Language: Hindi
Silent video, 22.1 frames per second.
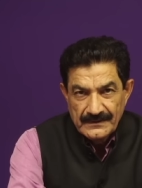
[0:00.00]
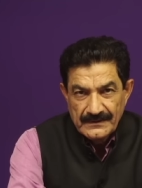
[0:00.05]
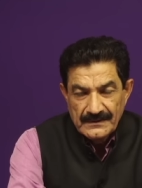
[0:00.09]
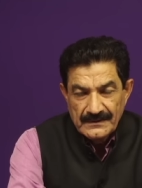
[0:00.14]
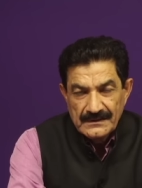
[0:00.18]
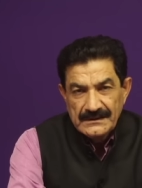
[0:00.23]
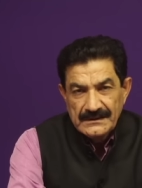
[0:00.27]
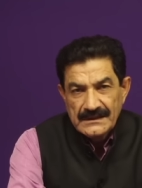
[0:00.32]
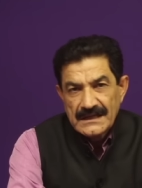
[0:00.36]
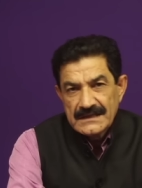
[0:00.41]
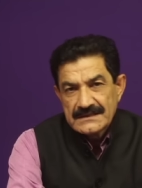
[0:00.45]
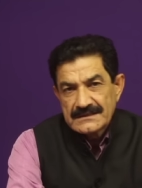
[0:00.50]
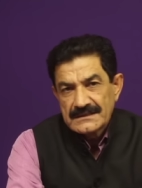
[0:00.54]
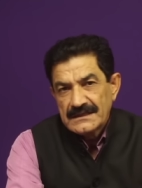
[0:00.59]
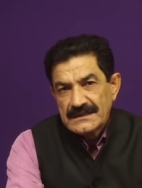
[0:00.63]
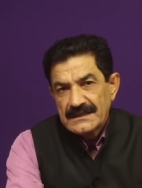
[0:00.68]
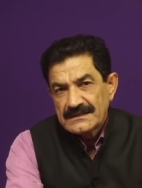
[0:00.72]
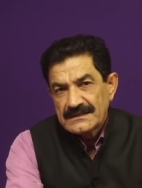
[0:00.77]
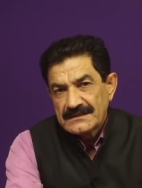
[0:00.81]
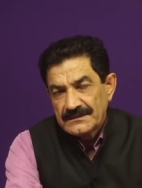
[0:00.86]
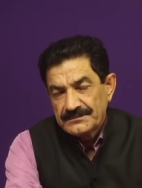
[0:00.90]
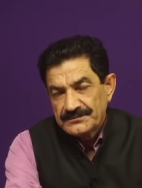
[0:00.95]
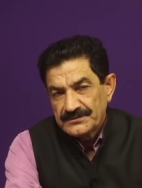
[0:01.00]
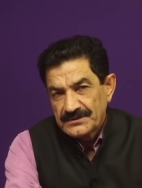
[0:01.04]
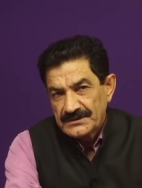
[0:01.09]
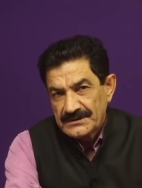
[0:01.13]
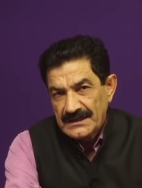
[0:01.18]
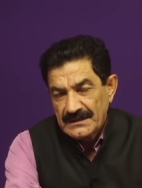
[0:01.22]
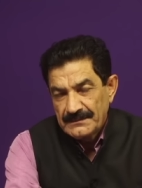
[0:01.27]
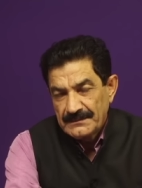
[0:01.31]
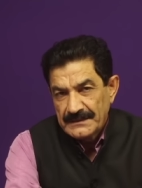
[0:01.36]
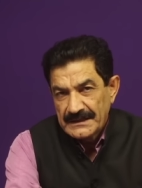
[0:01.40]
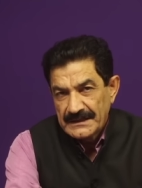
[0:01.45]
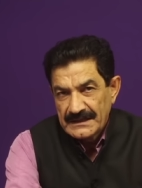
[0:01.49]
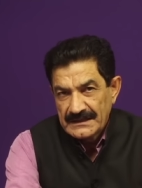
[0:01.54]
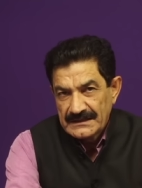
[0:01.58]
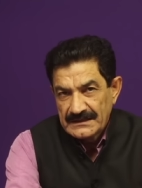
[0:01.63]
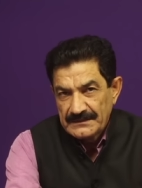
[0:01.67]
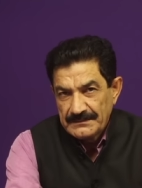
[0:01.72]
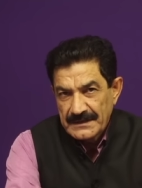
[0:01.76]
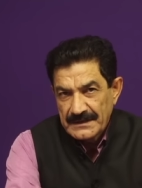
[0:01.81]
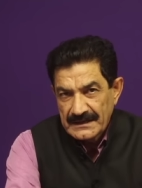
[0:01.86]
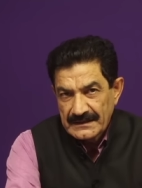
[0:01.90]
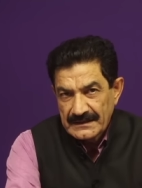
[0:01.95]
यहां से ये सब चीजें हमारे
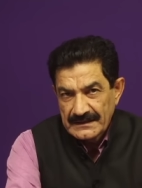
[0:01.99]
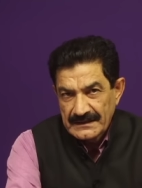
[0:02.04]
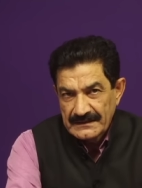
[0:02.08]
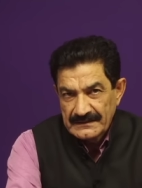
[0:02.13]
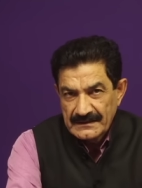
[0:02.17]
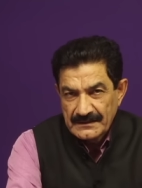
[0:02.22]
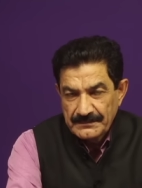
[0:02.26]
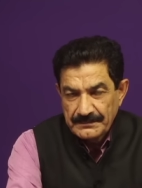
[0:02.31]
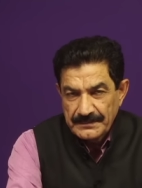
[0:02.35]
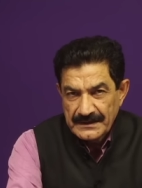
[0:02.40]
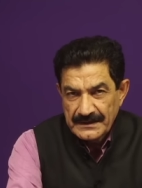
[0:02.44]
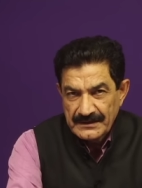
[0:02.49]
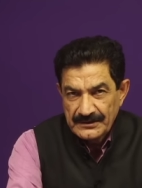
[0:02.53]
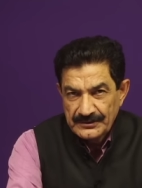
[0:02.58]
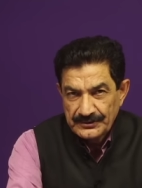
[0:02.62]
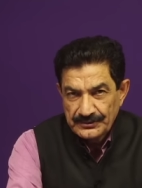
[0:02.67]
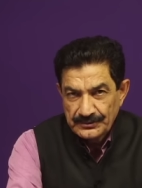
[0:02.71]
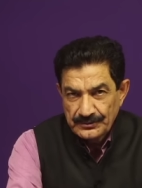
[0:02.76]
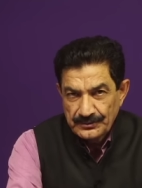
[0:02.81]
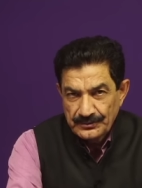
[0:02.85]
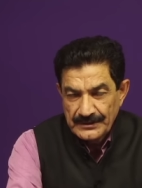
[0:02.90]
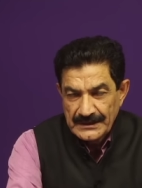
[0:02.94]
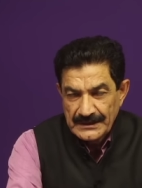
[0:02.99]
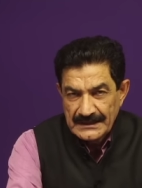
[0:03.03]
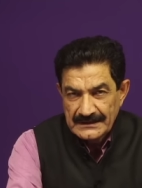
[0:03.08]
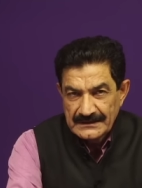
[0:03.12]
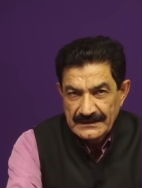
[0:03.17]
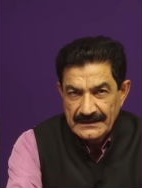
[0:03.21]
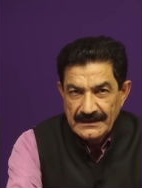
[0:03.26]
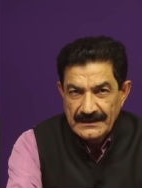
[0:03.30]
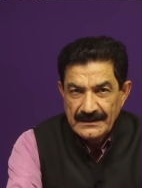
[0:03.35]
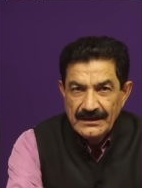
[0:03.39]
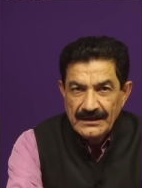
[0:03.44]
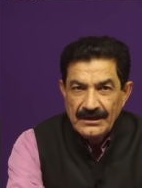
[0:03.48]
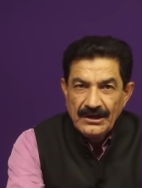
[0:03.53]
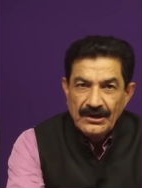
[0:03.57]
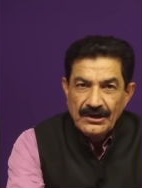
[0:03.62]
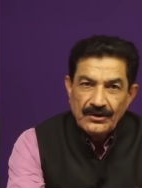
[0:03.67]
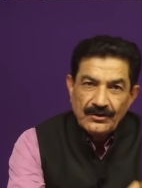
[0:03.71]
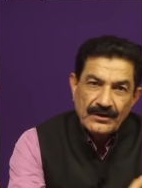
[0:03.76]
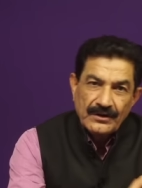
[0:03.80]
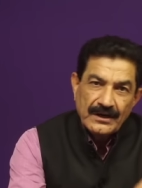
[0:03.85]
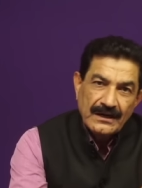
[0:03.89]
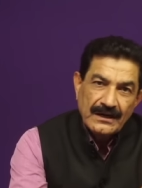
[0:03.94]
दिमाग के अंदर पढ़नी शुरू हो जाती हैं
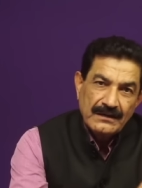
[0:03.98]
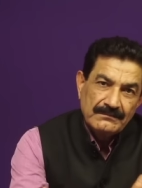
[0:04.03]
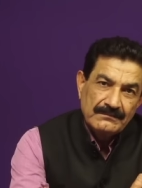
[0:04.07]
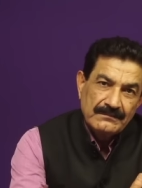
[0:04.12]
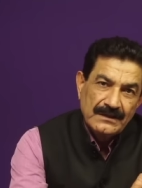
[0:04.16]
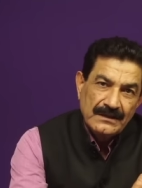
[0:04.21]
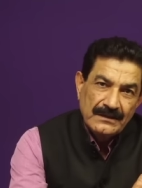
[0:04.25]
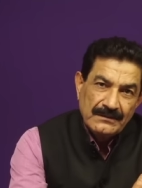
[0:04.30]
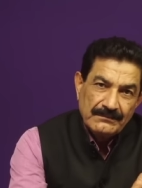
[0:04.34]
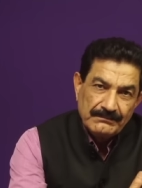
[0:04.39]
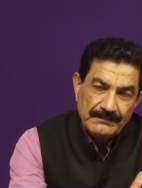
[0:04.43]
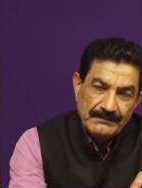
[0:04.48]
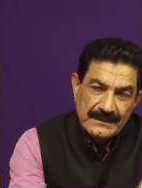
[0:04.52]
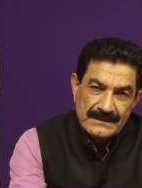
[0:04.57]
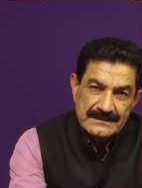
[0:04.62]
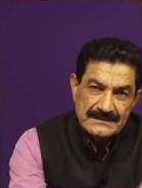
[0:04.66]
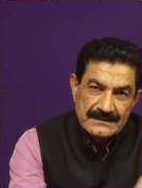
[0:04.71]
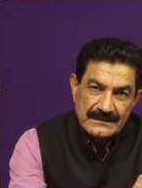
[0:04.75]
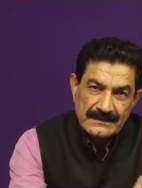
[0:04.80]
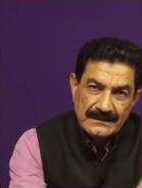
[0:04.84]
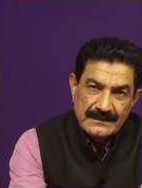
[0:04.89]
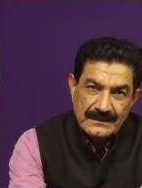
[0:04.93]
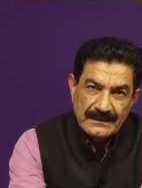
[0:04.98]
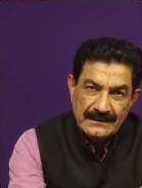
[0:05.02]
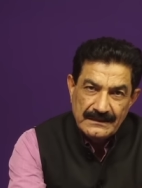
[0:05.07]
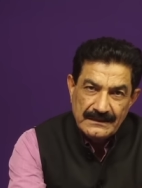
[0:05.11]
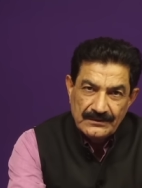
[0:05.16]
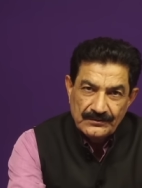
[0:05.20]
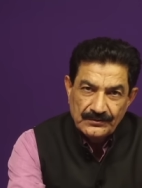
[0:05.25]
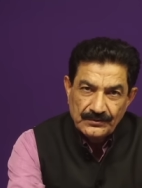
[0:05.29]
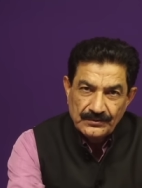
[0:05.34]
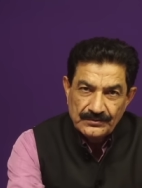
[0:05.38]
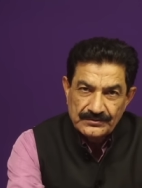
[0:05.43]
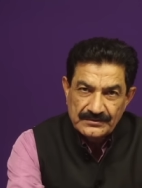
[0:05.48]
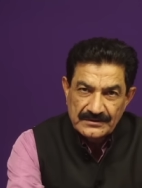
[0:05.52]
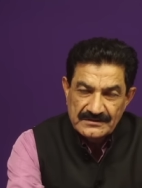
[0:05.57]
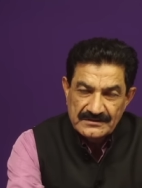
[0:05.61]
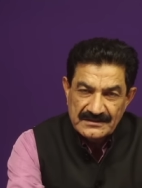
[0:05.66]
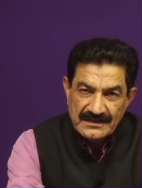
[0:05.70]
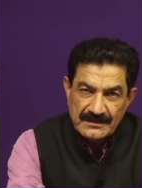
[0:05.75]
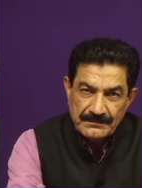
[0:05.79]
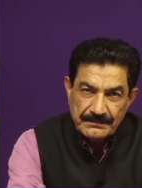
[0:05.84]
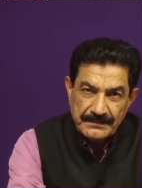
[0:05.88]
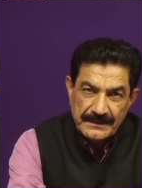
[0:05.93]
और हम बेसिकली उस
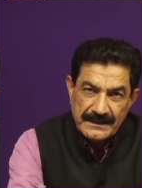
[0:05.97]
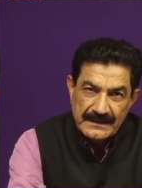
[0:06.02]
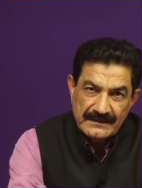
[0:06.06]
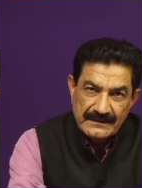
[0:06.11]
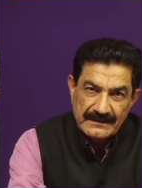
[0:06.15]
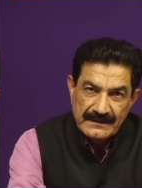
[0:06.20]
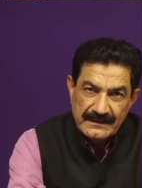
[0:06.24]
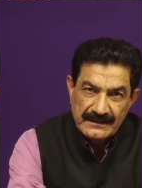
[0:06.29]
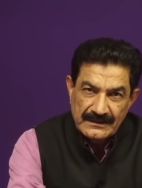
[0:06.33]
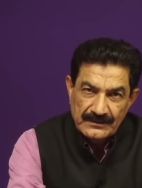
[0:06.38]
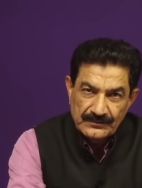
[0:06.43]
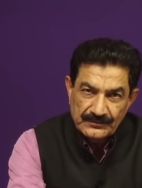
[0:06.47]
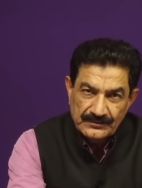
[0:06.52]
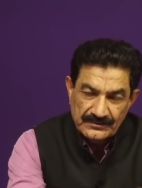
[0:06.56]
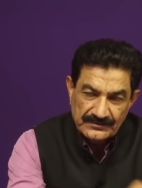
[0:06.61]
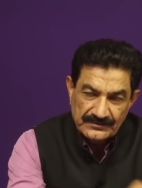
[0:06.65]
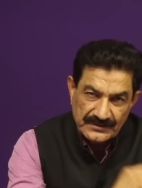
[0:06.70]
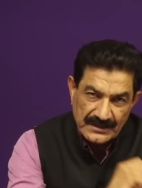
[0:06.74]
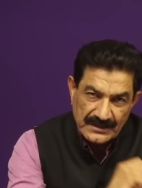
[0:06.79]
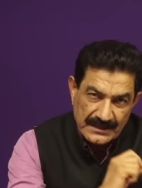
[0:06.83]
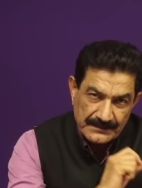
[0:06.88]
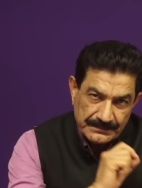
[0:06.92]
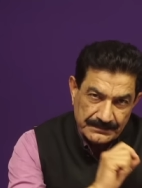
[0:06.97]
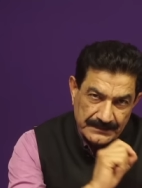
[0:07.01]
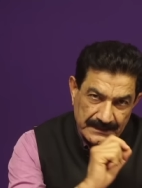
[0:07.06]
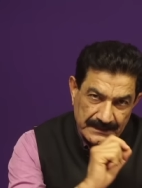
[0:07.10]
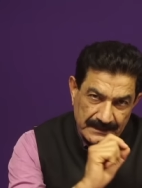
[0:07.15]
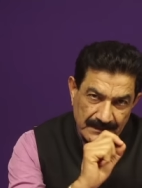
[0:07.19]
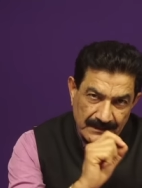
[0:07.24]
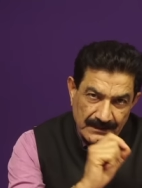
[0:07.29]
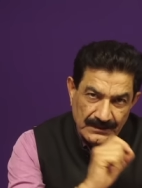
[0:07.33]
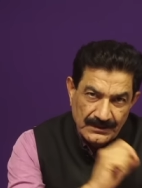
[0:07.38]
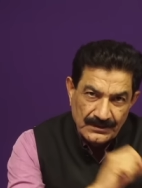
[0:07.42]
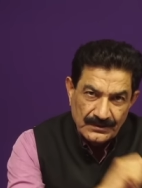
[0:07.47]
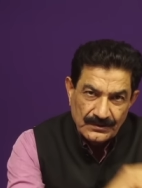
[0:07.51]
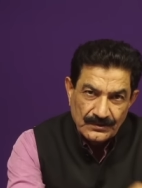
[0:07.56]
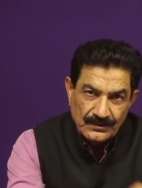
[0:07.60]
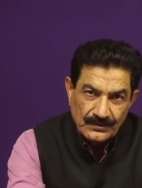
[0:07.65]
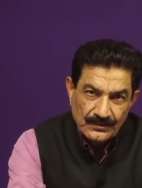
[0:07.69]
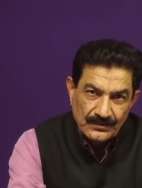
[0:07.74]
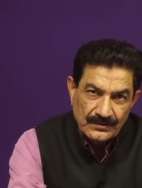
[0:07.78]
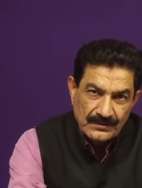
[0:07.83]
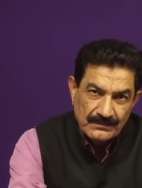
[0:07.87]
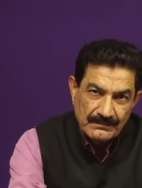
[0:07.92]
सरपेंट यानी कि उस सांप के
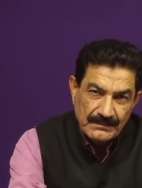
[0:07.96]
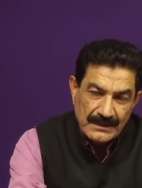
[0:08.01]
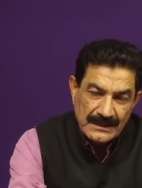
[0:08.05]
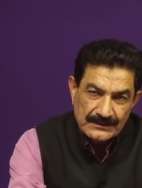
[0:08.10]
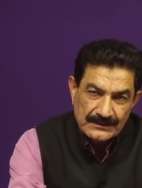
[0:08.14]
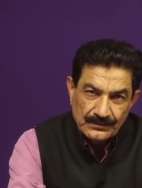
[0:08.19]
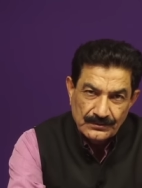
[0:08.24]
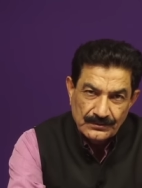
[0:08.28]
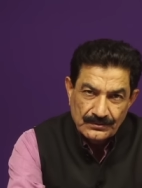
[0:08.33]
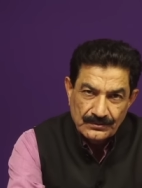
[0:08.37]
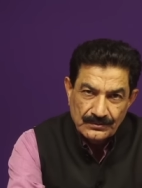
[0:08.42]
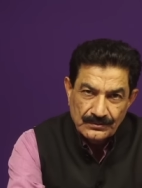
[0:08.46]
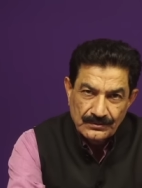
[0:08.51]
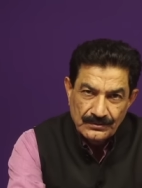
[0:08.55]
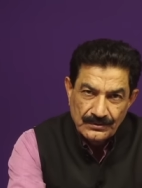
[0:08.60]
उन बातों को